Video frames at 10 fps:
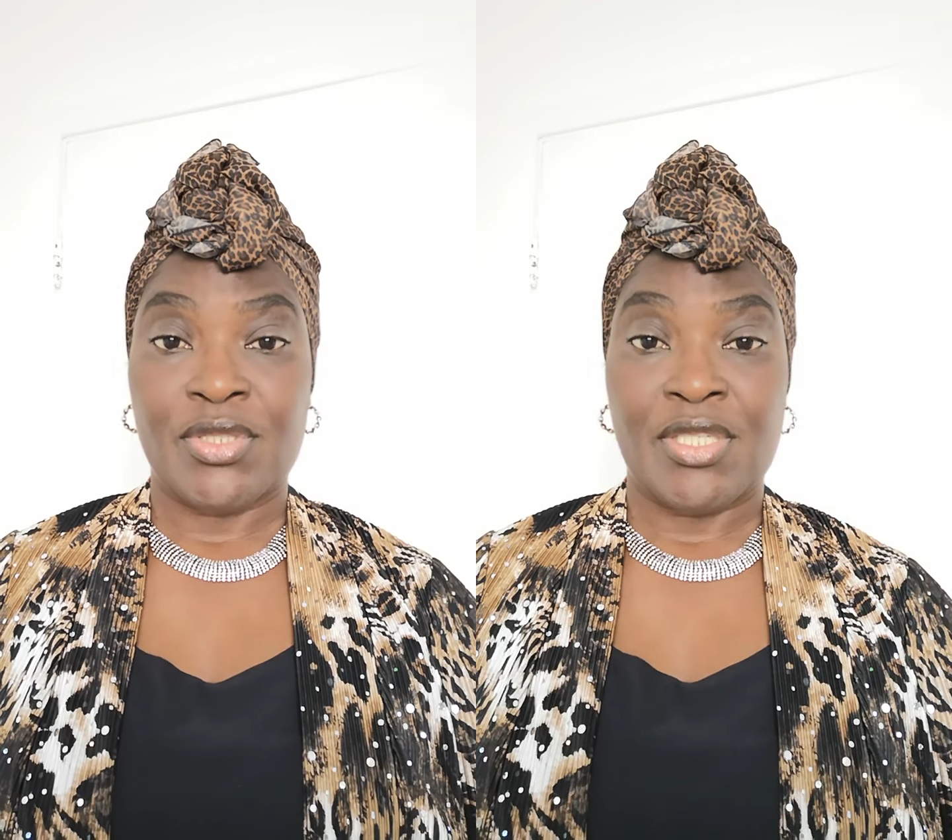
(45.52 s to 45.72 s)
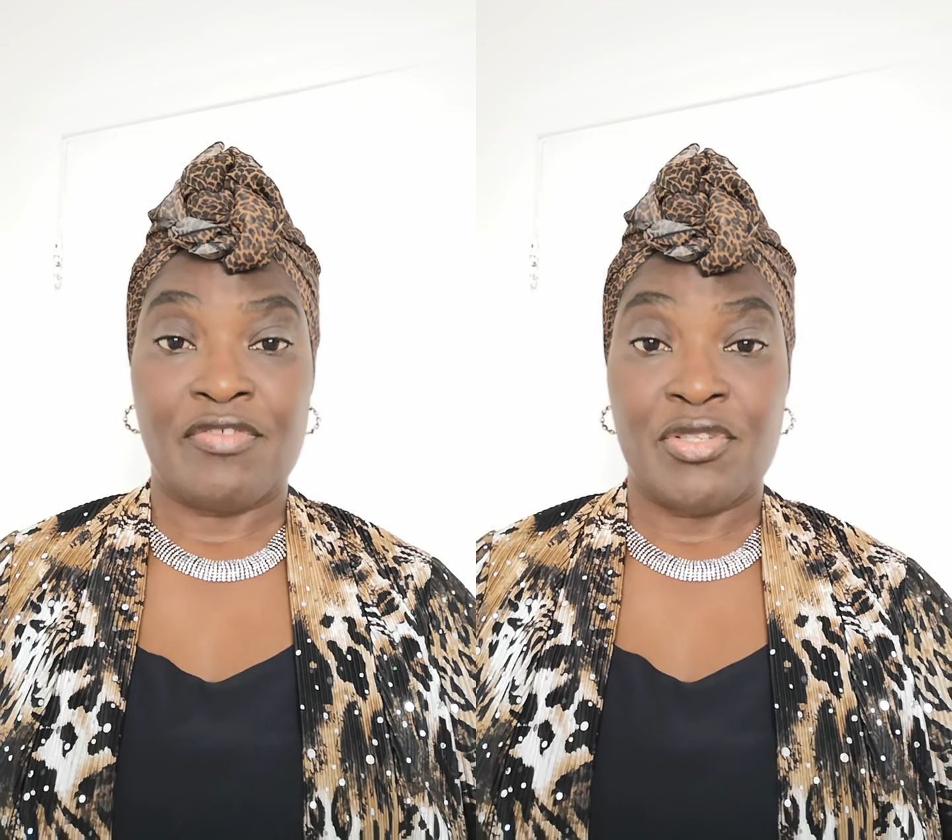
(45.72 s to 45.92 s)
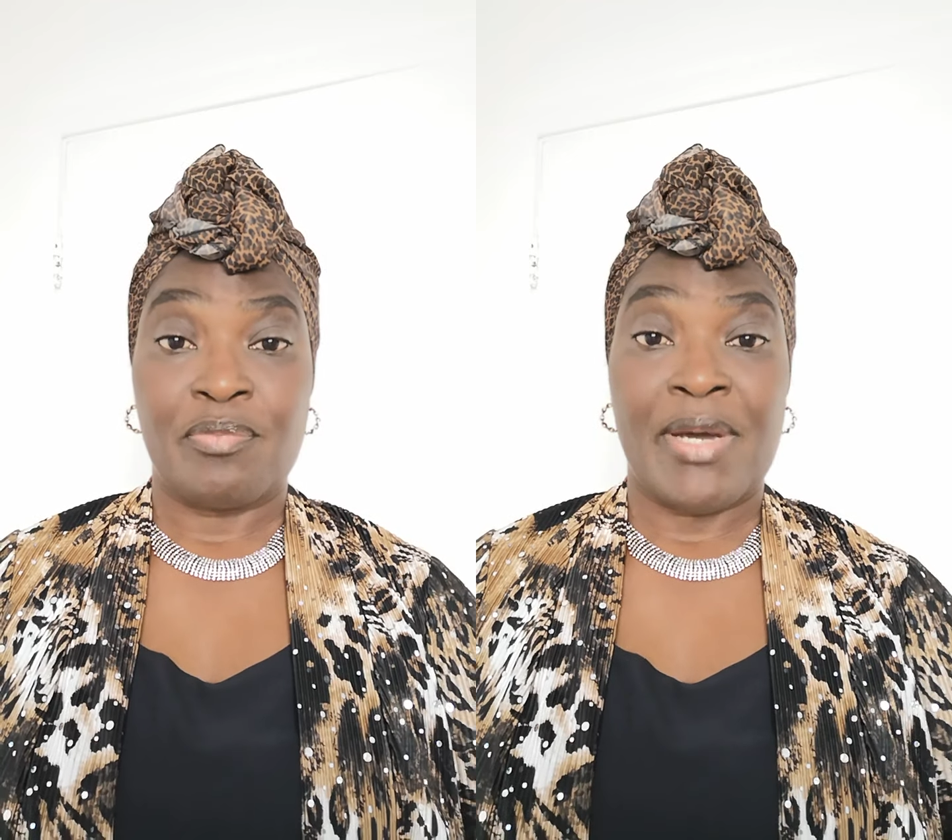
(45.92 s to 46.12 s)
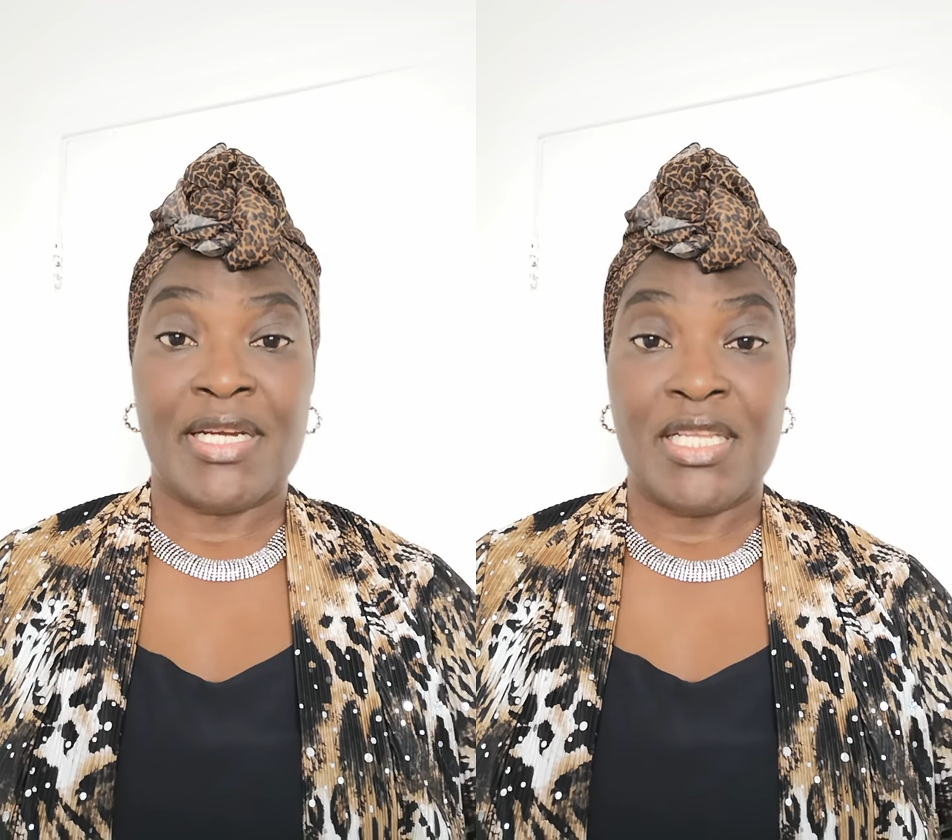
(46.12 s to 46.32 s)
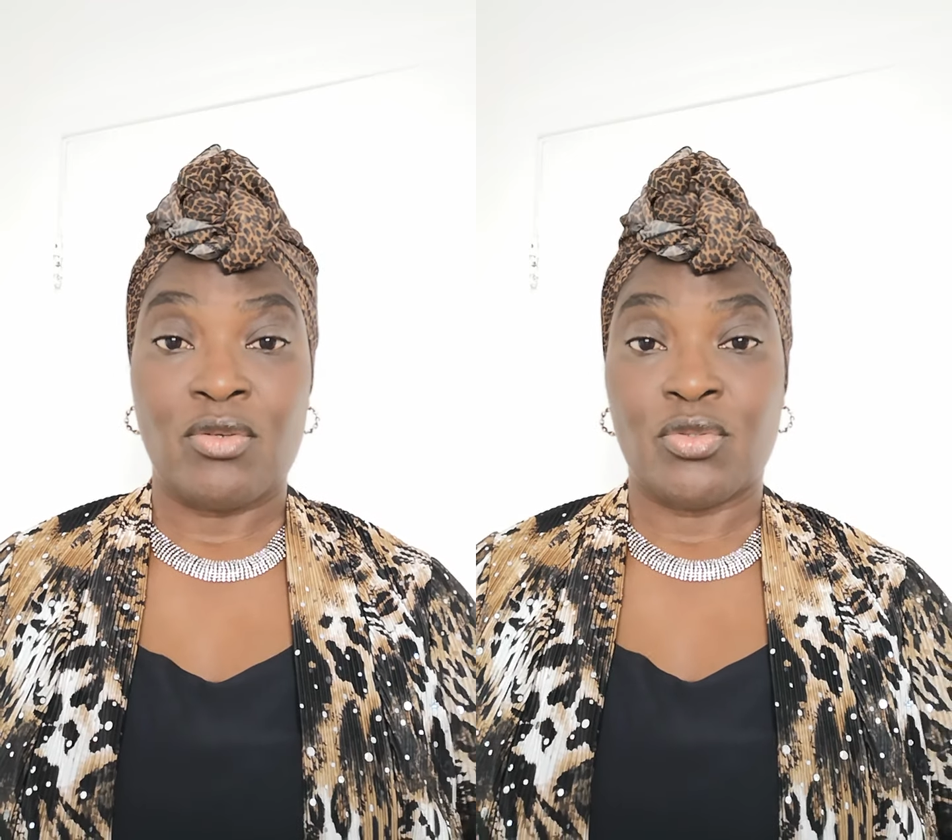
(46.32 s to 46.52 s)
qui est venu
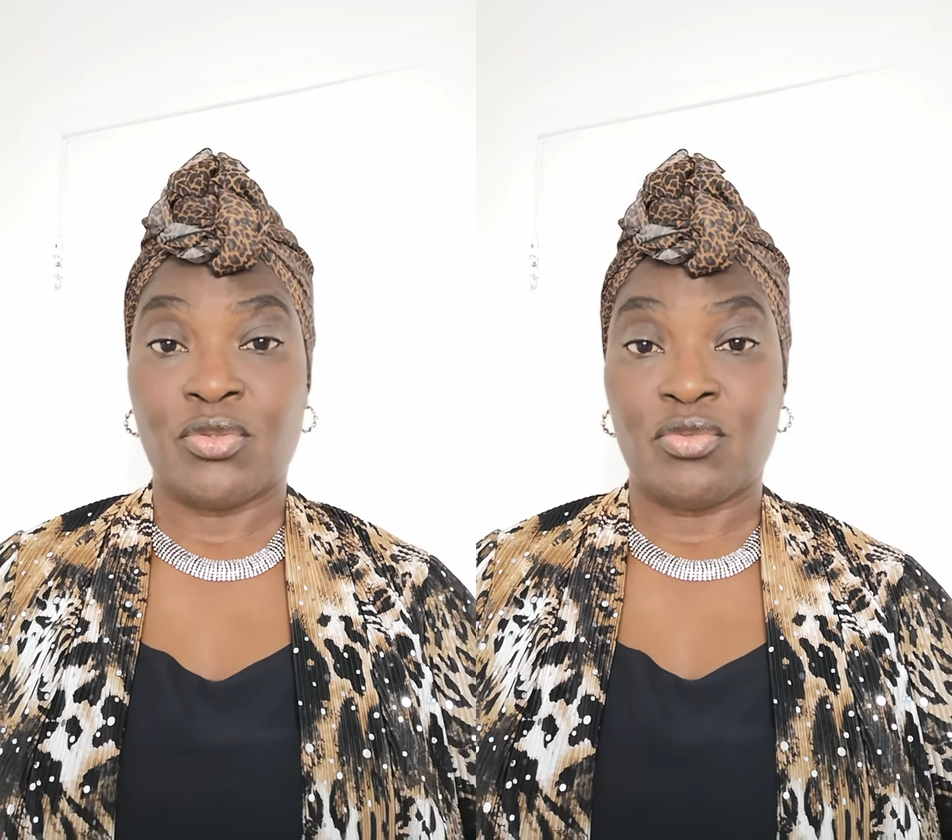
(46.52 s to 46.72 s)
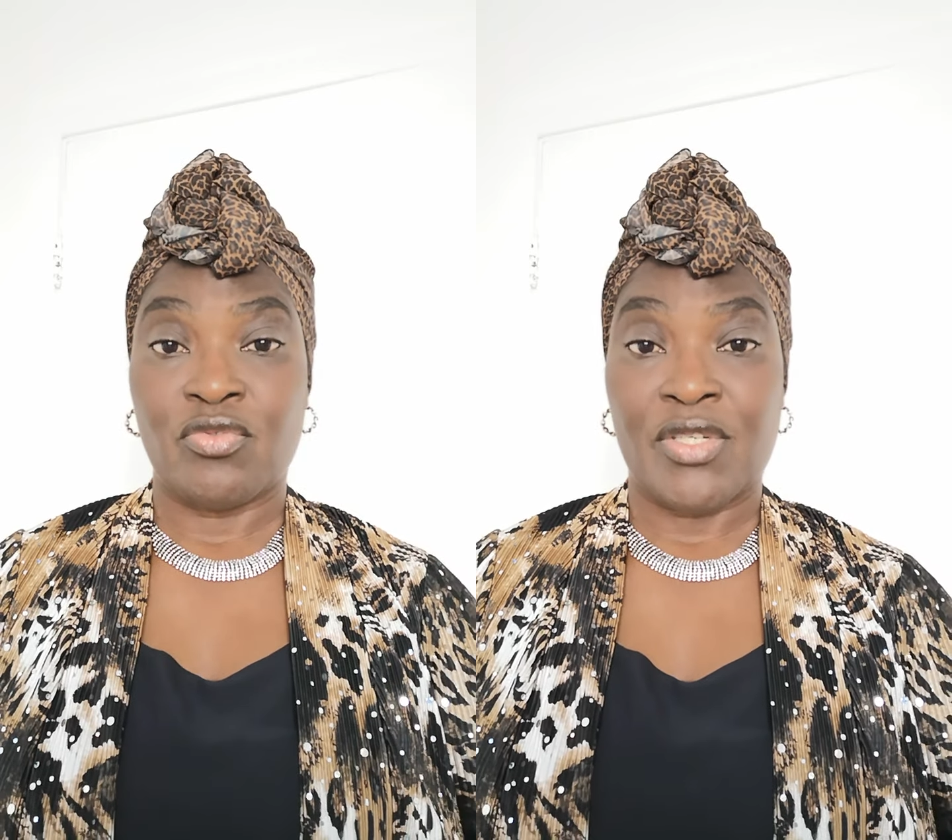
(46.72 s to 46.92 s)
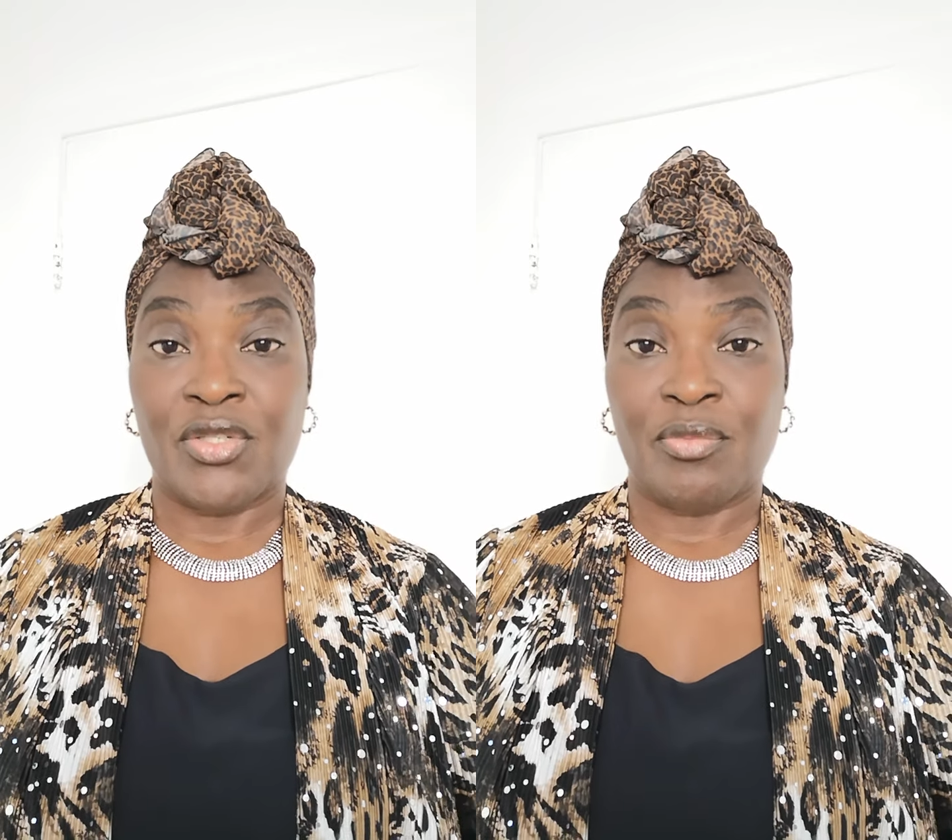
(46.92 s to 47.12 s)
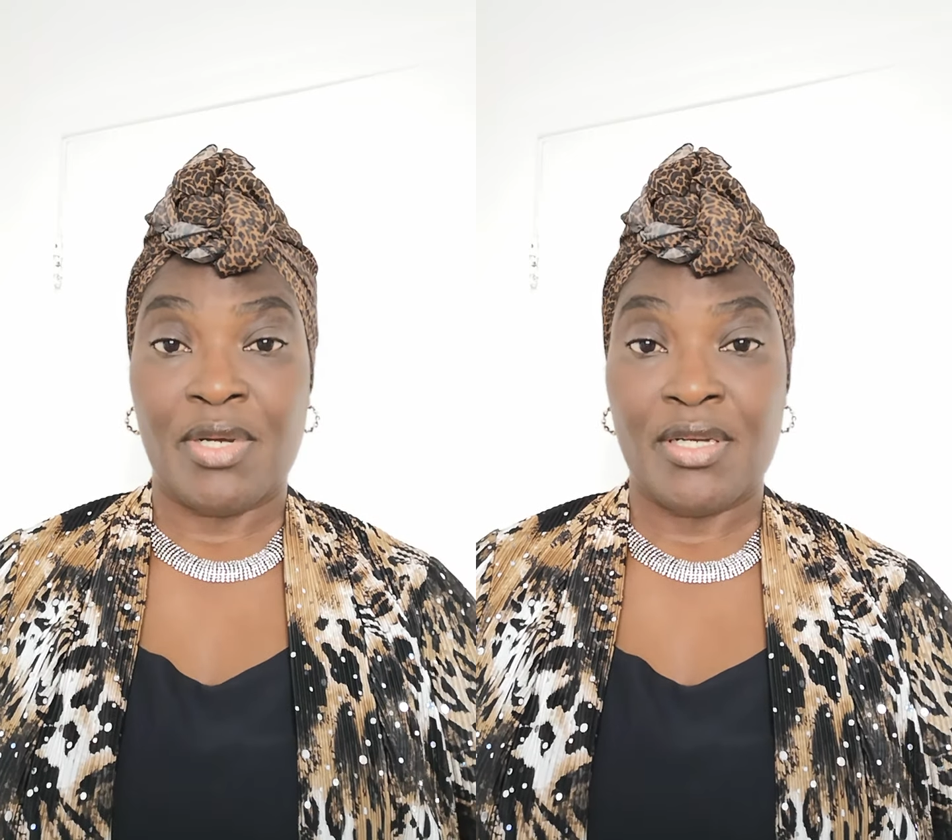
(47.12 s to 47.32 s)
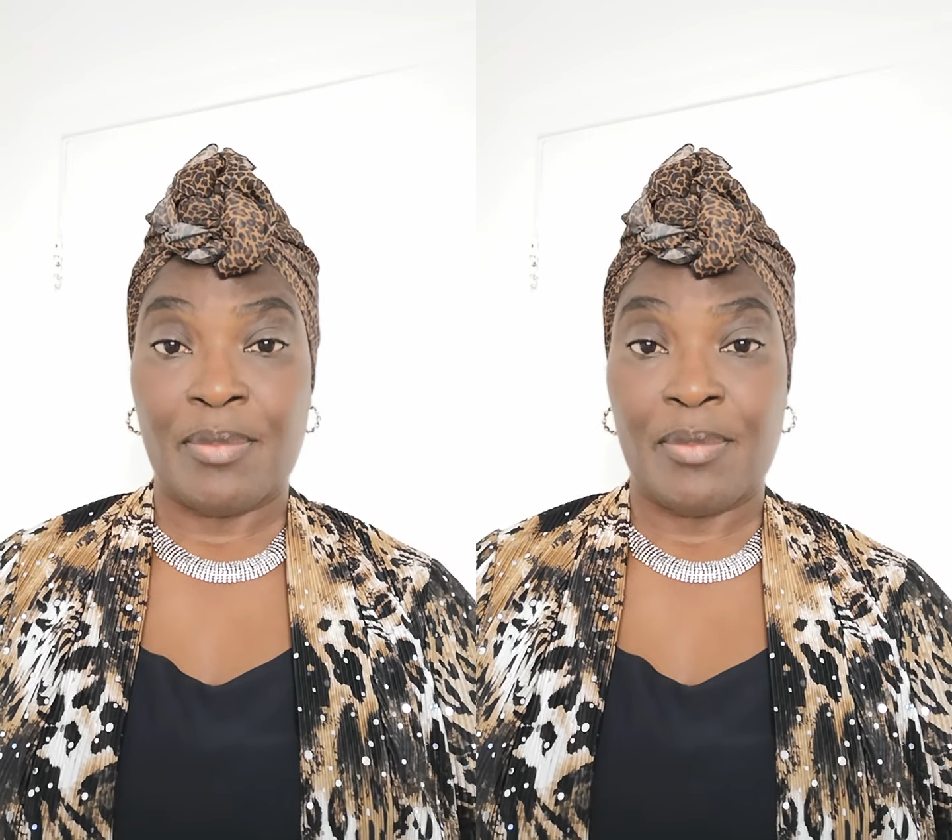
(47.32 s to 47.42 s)
parler au nom du gouvernement